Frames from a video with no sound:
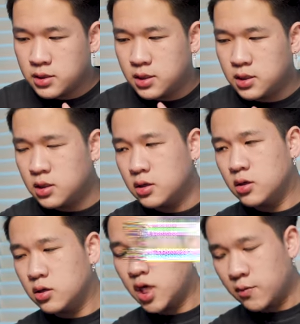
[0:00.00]
thì
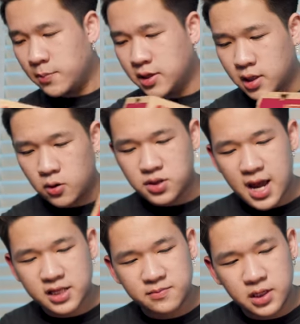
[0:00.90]
khi mà mình nhận nó
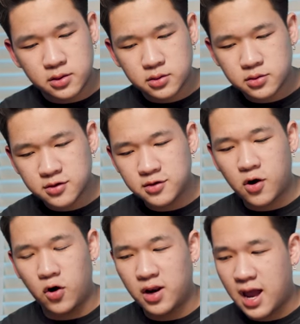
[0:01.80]
ra thì mình tự
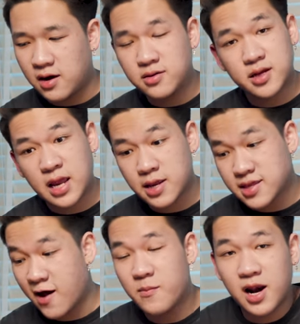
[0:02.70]
hỏi là thì tại
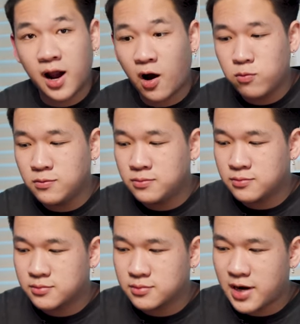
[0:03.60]
sao mình lại
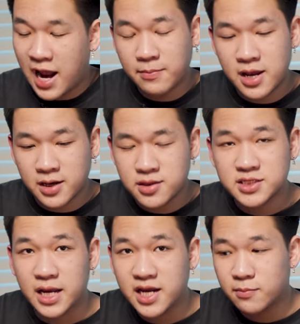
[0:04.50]
không đem đến cái sự
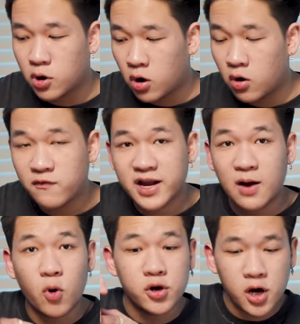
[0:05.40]
trải nghiệm đó với
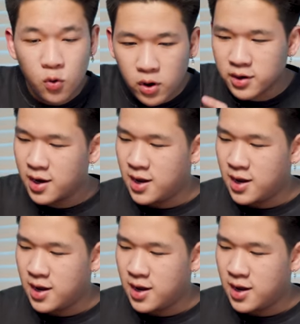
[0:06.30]
cả mọi người luôn.